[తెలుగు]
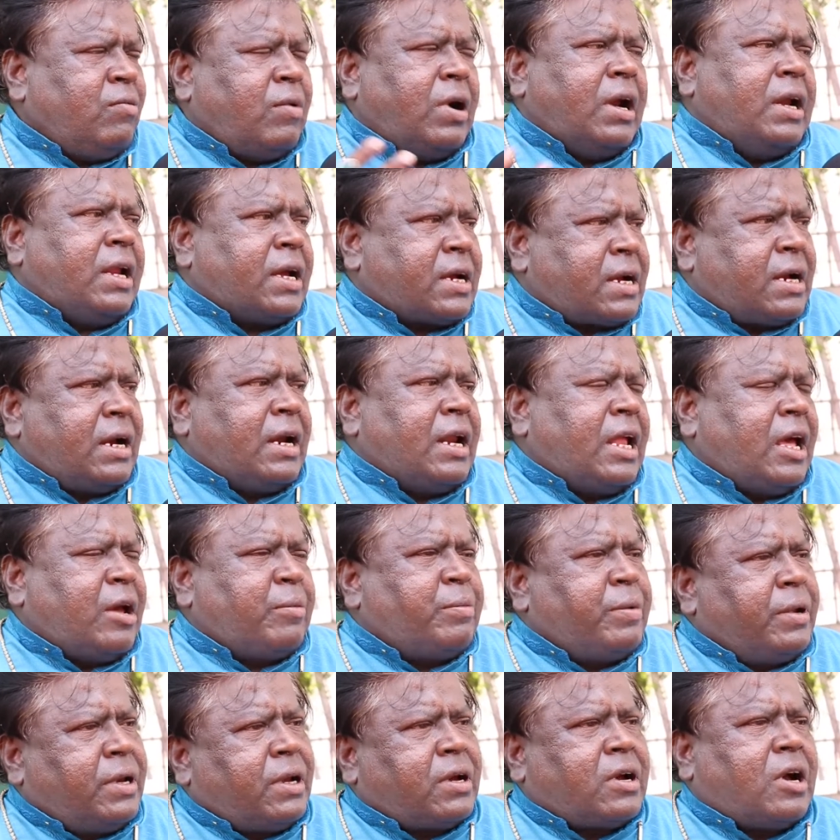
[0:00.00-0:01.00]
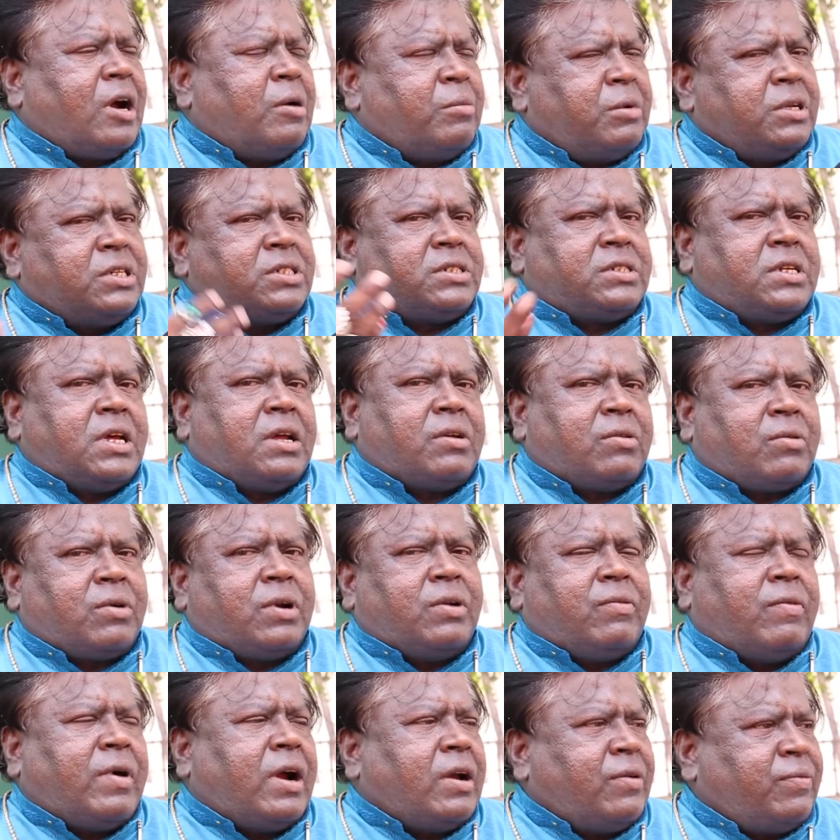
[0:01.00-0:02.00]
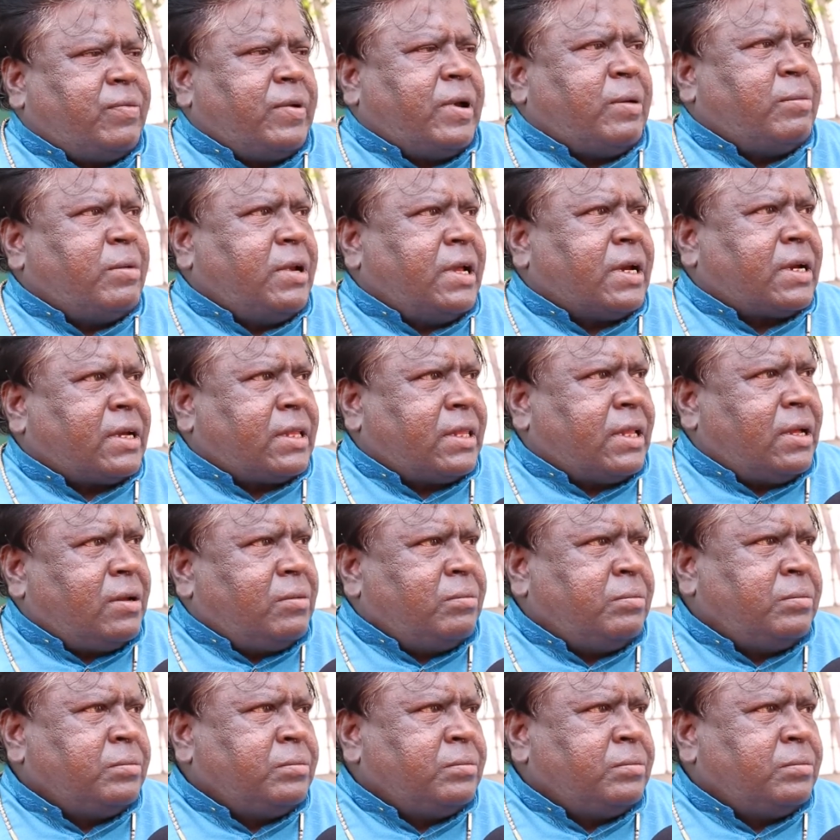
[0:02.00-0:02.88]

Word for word: వాళ్ళు ఇక్కడ లేకపోయినా కామెడీ స్టార్ కూడా వాళ్ళ ఫ్యామిలీ కదా